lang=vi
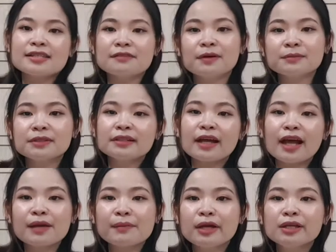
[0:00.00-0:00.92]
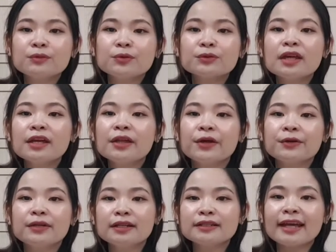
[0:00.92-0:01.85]
sản phẩm thứ hai mà em muốn giới
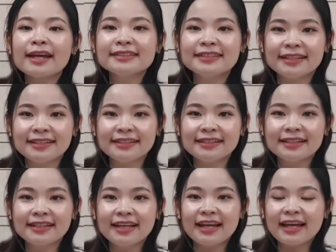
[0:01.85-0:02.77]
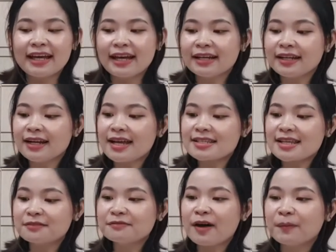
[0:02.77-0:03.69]
thiệu đến các anh chị à, đó là
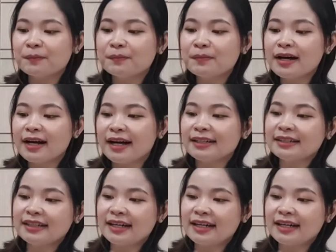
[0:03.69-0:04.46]
sản phẩm à,